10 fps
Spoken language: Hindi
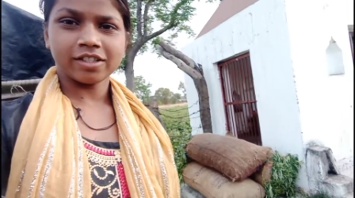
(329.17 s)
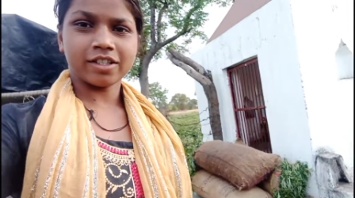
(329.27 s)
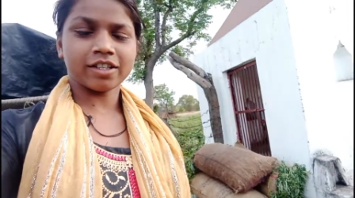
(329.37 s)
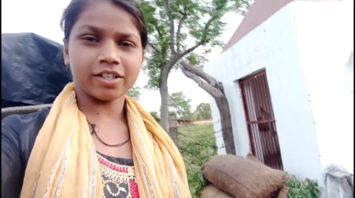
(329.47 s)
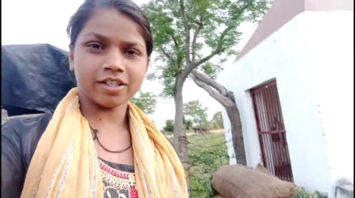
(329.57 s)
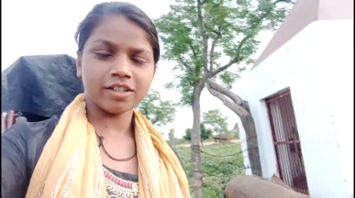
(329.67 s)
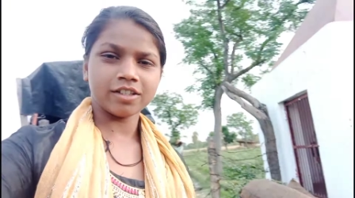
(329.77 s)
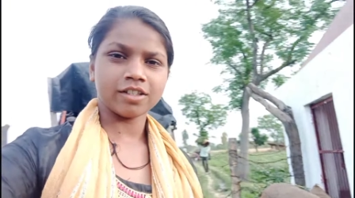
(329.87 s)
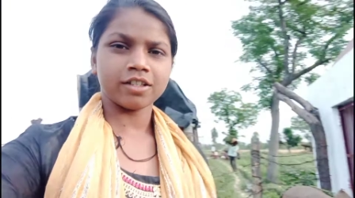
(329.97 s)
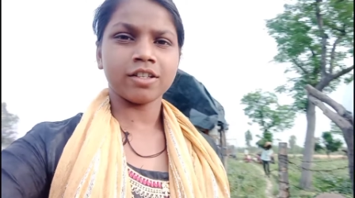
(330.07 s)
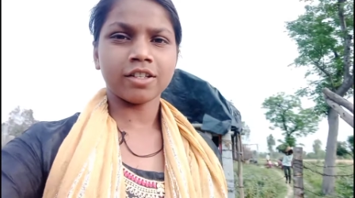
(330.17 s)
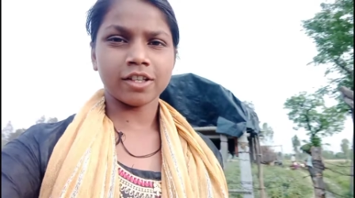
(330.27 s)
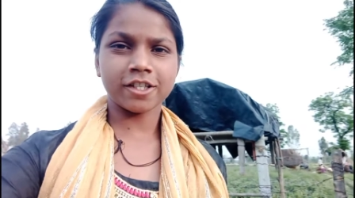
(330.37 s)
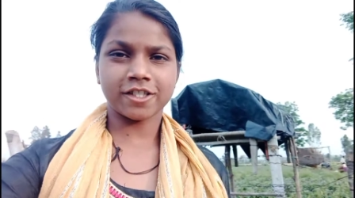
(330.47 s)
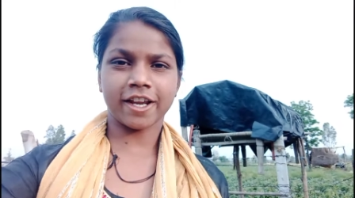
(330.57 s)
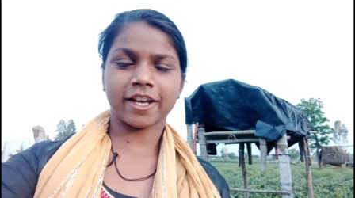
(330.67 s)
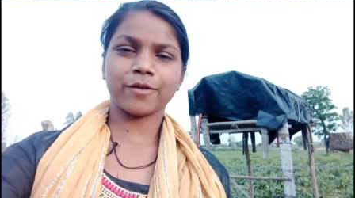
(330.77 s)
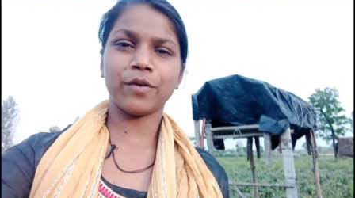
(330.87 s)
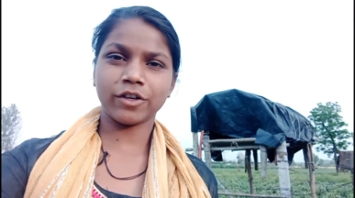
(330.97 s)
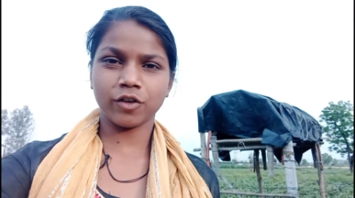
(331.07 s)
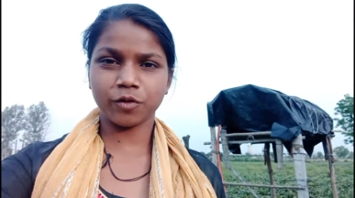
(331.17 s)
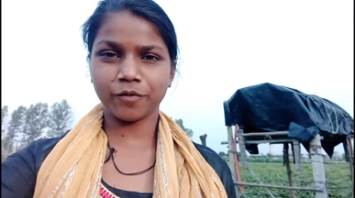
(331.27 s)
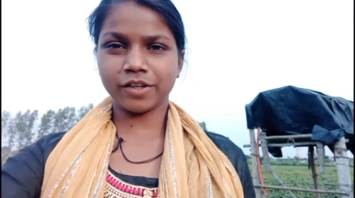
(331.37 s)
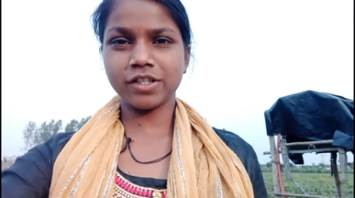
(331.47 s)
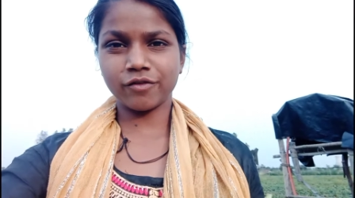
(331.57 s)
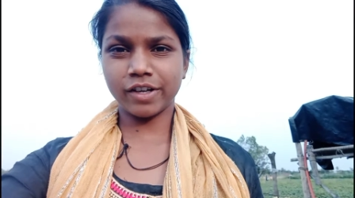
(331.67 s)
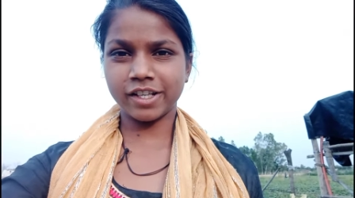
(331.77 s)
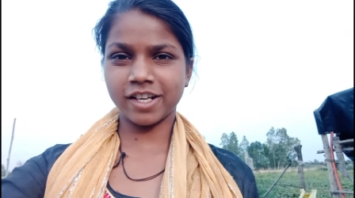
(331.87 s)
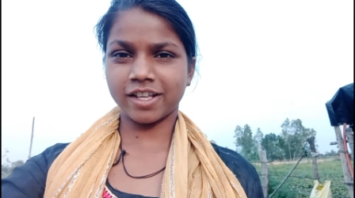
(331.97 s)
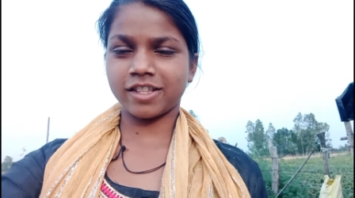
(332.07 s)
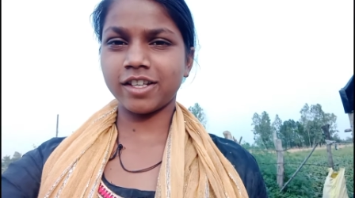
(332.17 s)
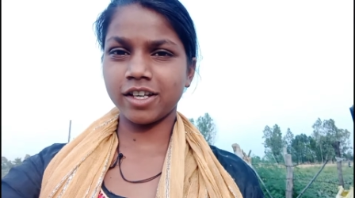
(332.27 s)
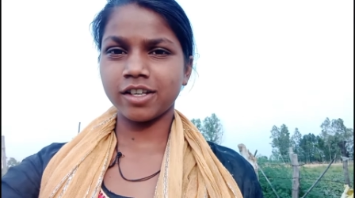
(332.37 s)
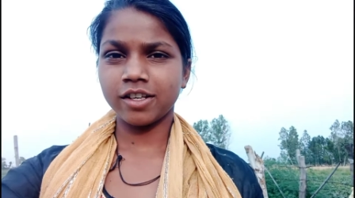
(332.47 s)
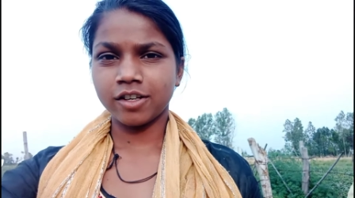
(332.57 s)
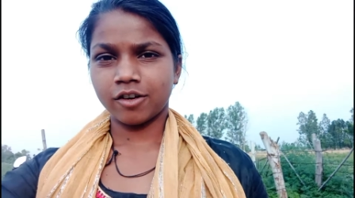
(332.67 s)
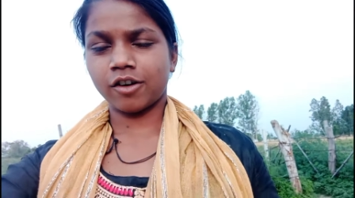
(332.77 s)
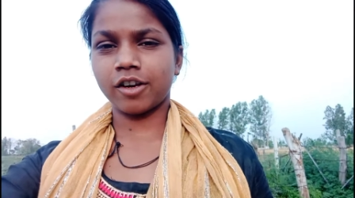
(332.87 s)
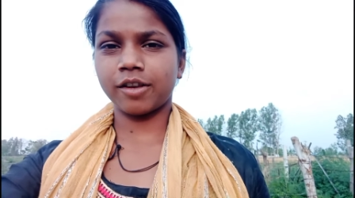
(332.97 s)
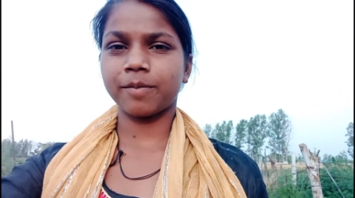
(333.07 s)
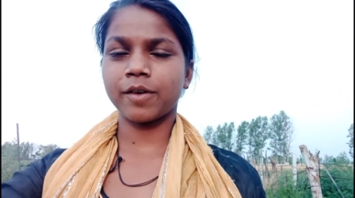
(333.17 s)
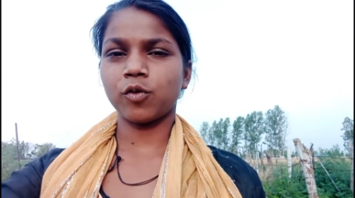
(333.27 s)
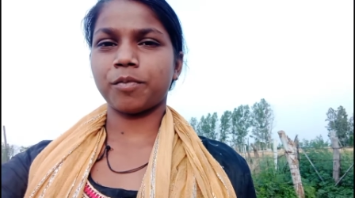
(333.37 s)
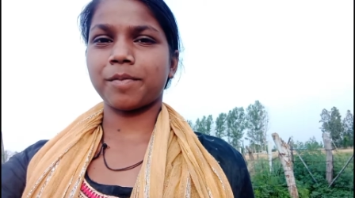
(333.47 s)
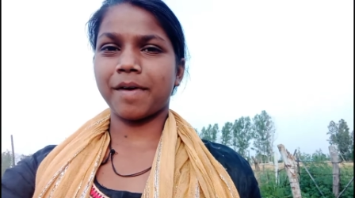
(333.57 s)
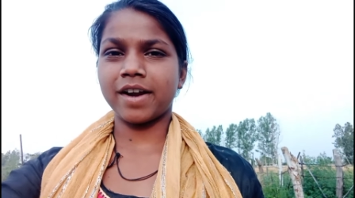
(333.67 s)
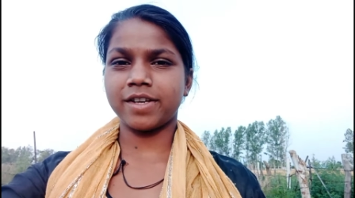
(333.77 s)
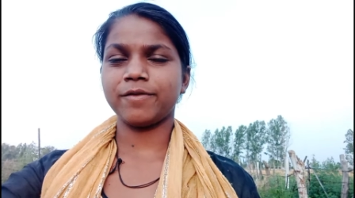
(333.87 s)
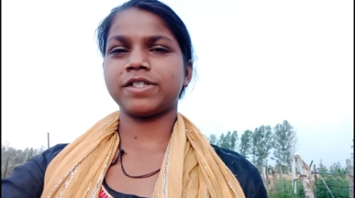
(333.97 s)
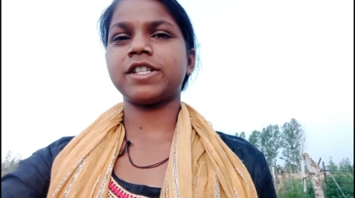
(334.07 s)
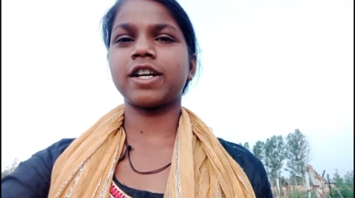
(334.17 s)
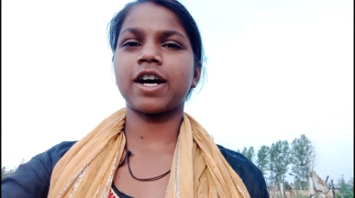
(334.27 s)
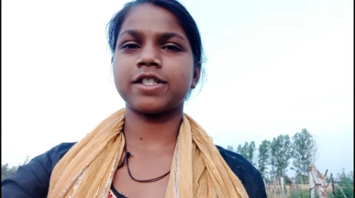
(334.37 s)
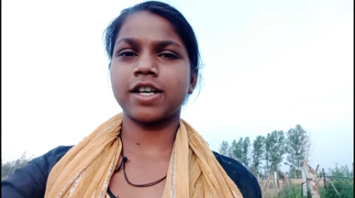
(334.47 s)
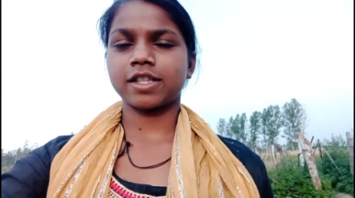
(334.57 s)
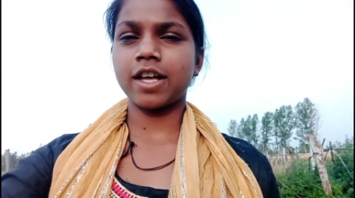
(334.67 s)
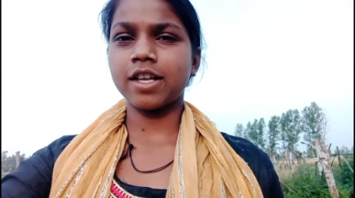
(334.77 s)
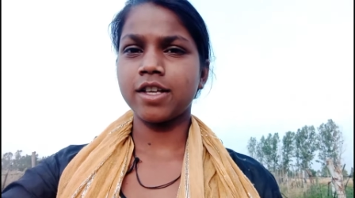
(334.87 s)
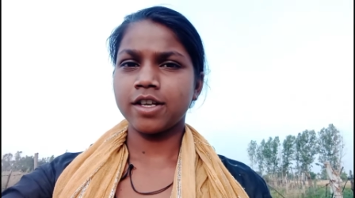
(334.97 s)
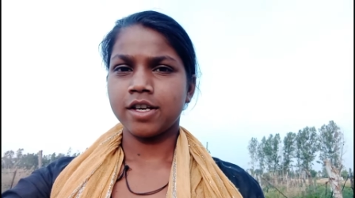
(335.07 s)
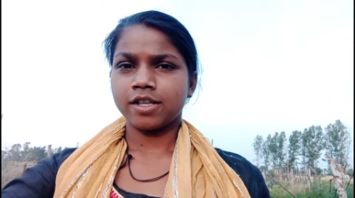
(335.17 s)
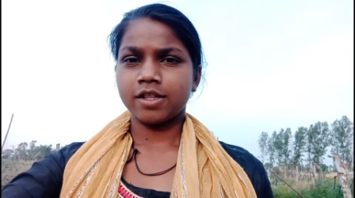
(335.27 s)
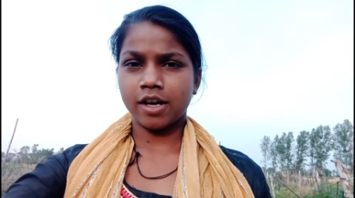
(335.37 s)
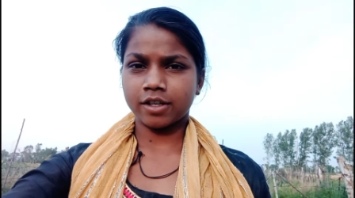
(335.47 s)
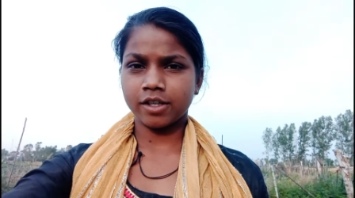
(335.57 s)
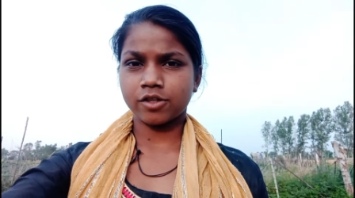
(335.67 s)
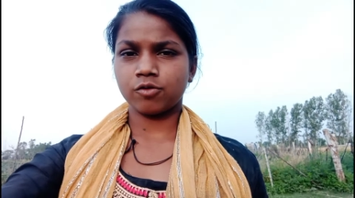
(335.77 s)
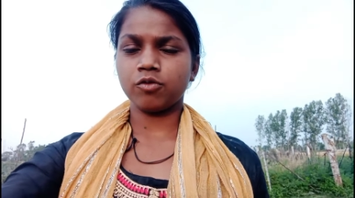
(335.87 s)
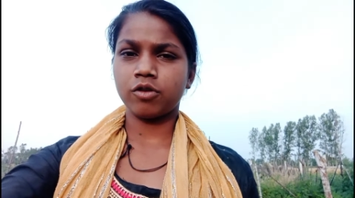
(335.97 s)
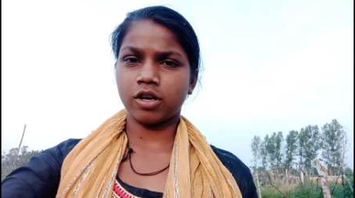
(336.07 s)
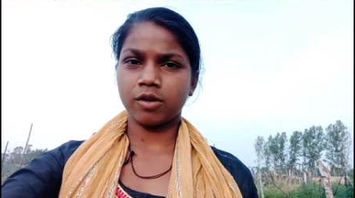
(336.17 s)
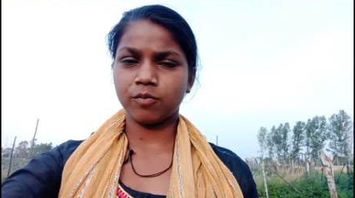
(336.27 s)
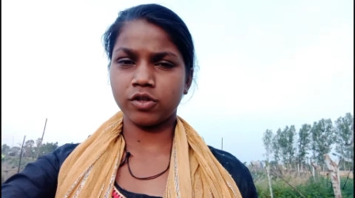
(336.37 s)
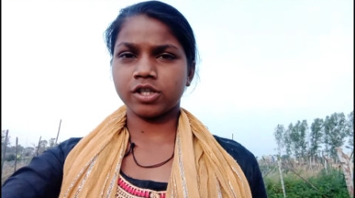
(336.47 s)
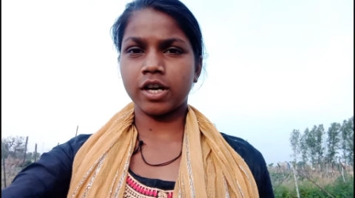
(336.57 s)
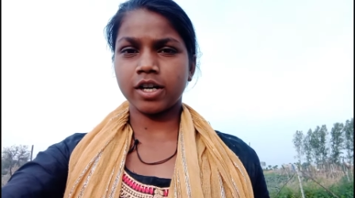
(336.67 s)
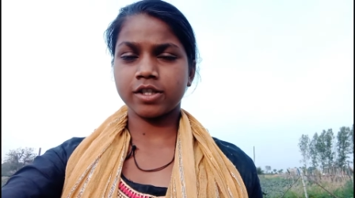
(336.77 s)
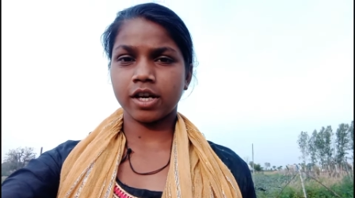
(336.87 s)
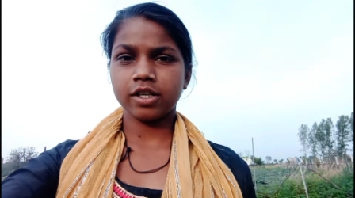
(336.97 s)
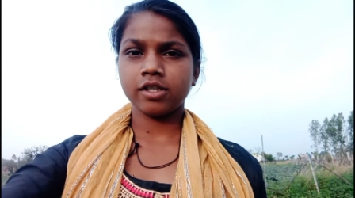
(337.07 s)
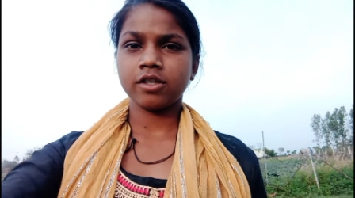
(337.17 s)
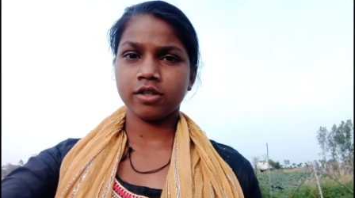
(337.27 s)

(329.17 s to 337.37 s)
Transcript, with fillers: ये इस तरह की बोरियों में बीन्स भरी जाती है और इनके ऊपर पानी भी छिड़का जाता है ताकि ये सूख कर मुरझा ना जाए